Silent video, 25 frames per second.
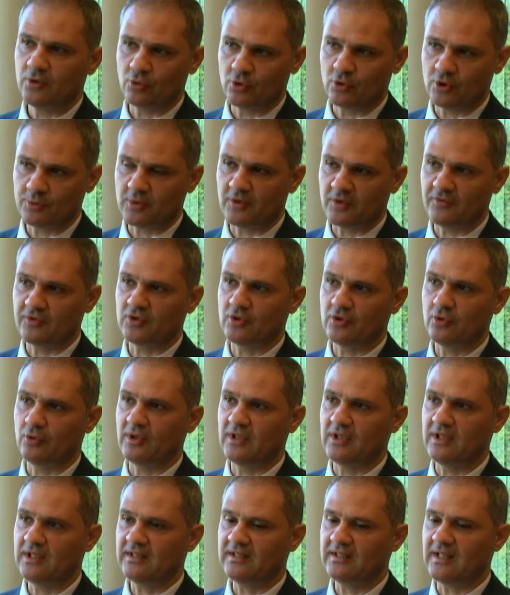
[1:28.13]
turist
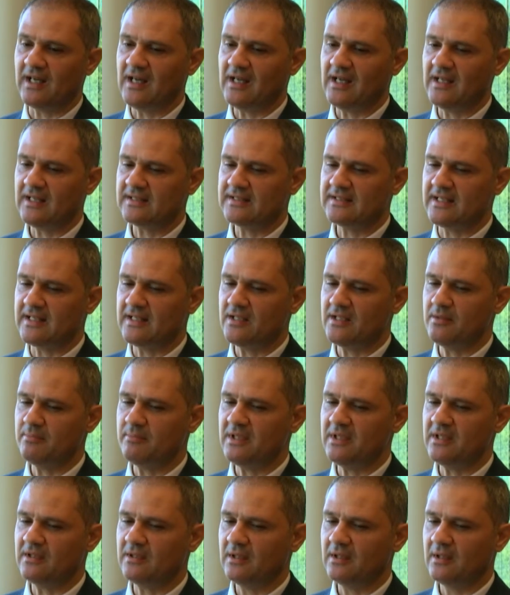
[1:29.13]
profesyonelik daha
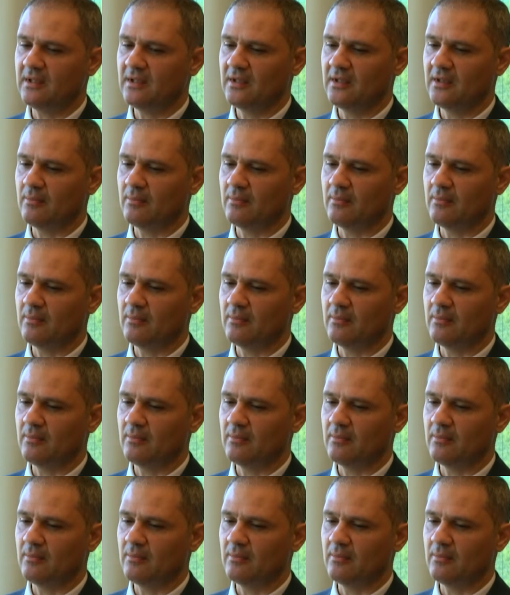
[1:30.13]
zengin bir